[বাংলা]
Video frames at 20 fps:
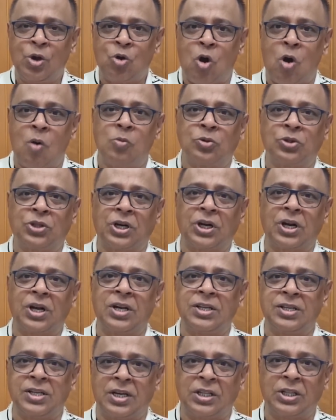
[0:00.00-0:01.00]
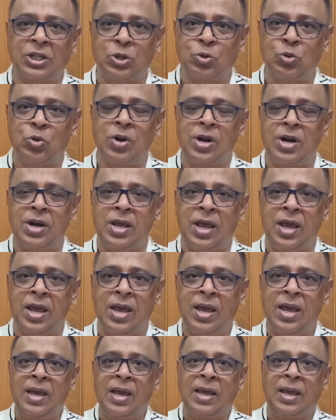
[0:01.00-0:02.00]
ক্ষমতাটা নিজের হাতে তুলে নিয়ে
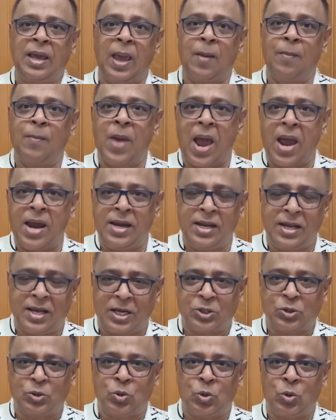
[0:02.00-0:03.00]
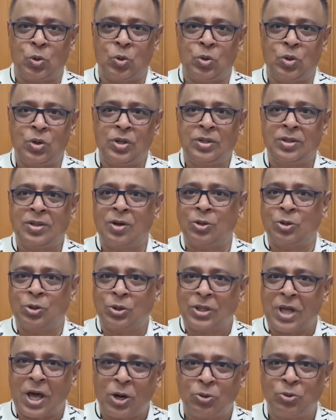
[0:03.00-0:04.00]
কে বেআইনি কাজ করলো তাহলে তো
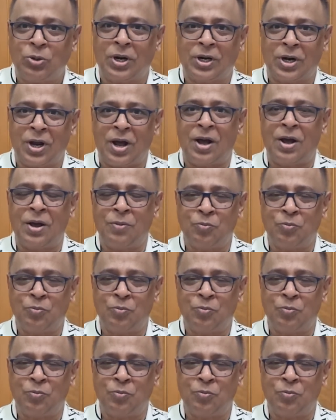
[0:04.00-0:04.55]
তারও তো একটা